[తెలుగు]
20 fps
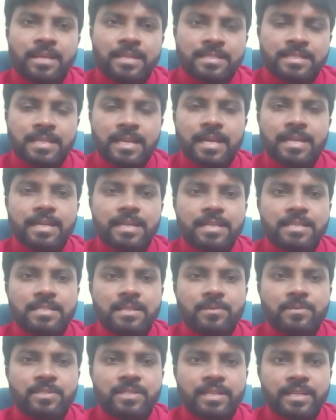స్థానిక
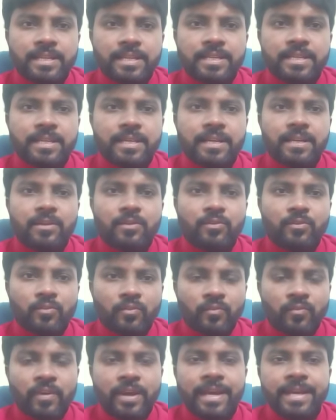సంస్థల ఎన్నికలను
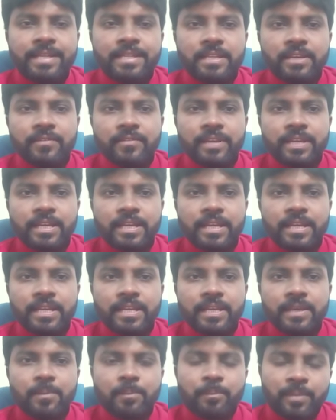వాయిదా
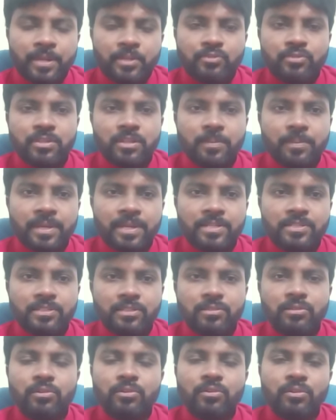వేయాలి ప్రస్తుత
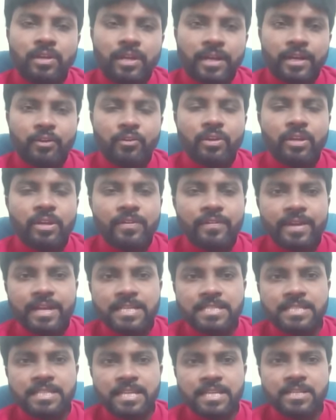పరిస్థితుల్లో కరోనా
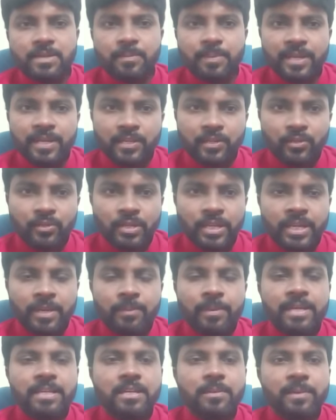వ్యాక్సినేషన్ ప్రక్రియలో
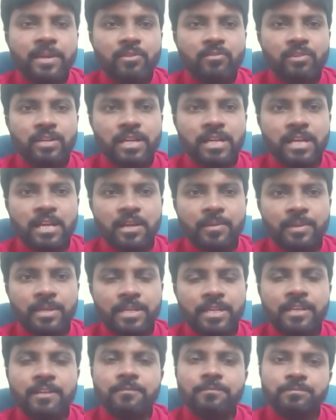నిమగ్నమై ఉన్నాం
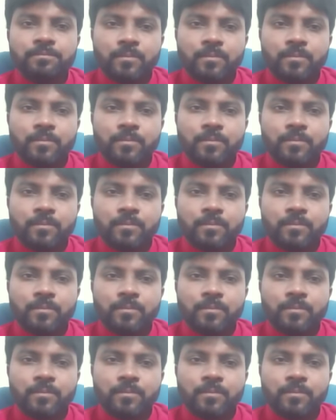కాబట్టి